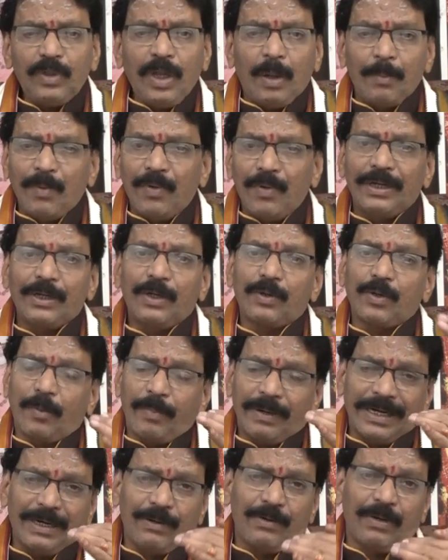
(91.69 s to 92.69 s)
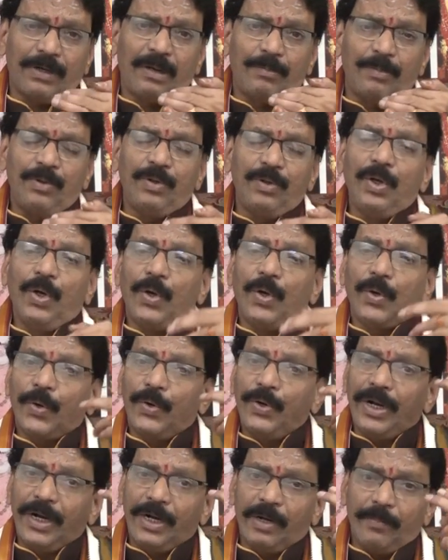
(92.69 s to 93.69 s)
అమ్మవారికి కొబ్బరికాయ కొట్టము
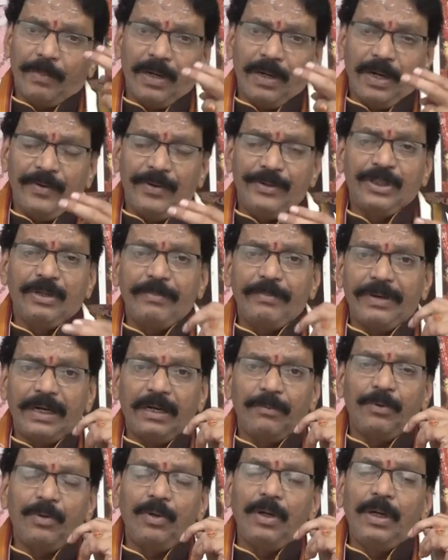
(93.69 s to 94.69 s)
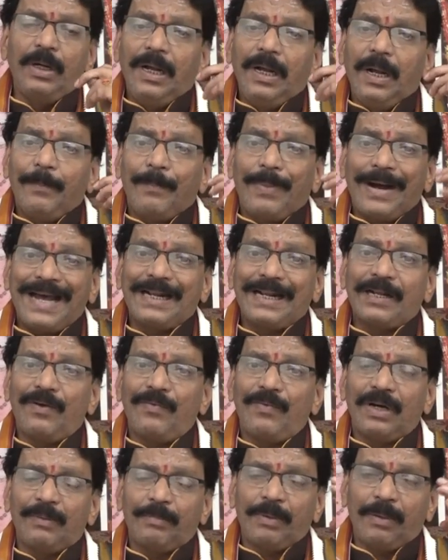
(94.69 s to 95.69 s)
రెండు అట్టుపళ్ళు నైవేద్యం పెట్టము పానకం
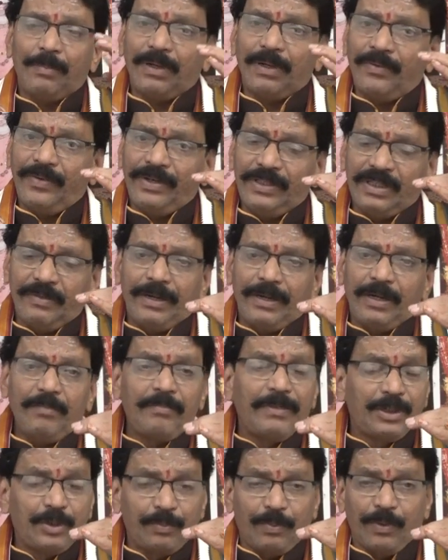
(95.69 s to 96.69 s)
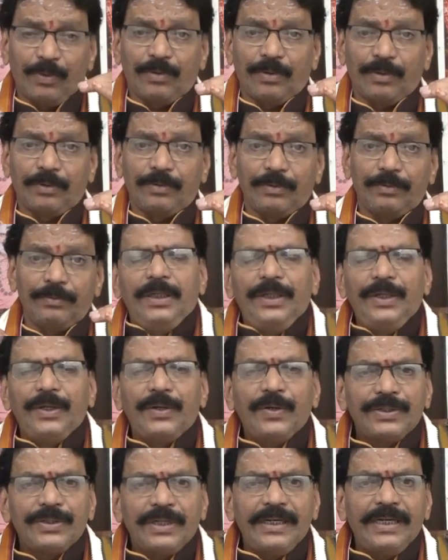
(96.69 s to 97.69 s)
వడపప్పు నైవేద్యం పెట్టడం మర్చిపోకూడదు
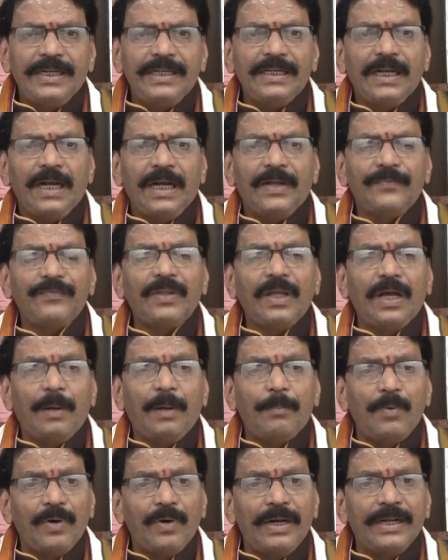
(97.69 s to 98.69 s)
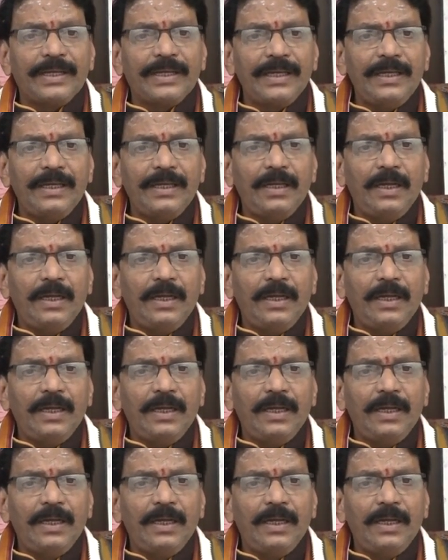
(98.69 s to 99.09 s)
ఈరోజు అండి అమ్మవారికి